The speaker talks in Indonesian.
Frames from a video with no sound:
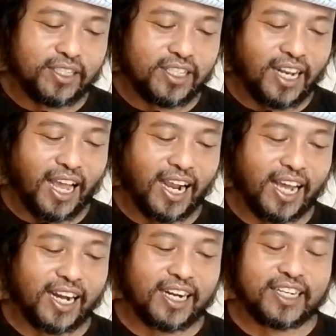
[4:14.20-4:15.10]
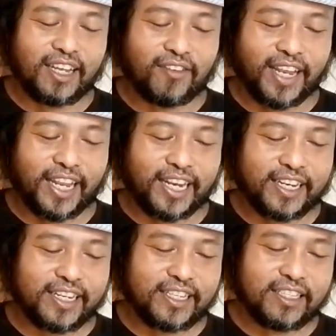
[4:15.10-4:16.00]
istilah ngarang
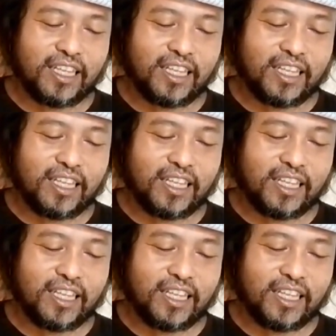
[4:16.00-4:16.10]
dewek